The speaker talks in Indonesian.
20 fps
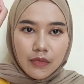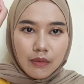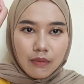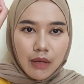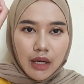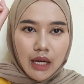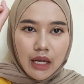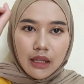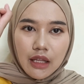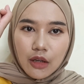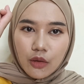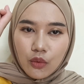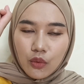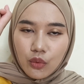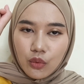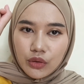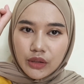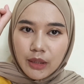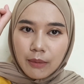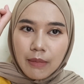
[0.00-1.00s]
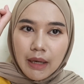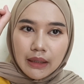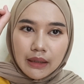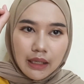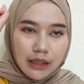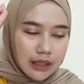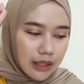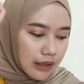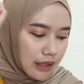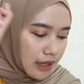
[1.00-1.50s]
Bakal aku tiban
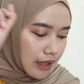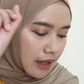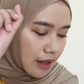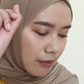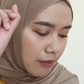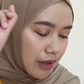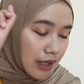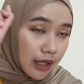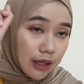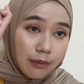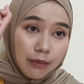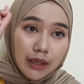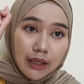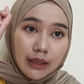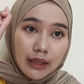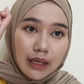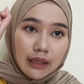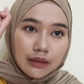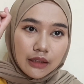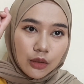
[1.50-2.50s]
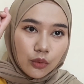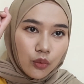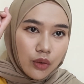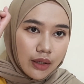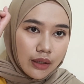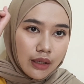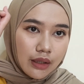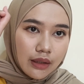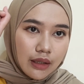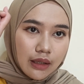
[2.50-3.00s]
lagi deh ya biar lebih kelihatan
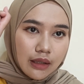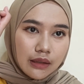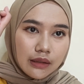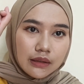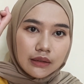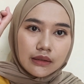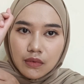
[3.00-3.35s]
warnanya.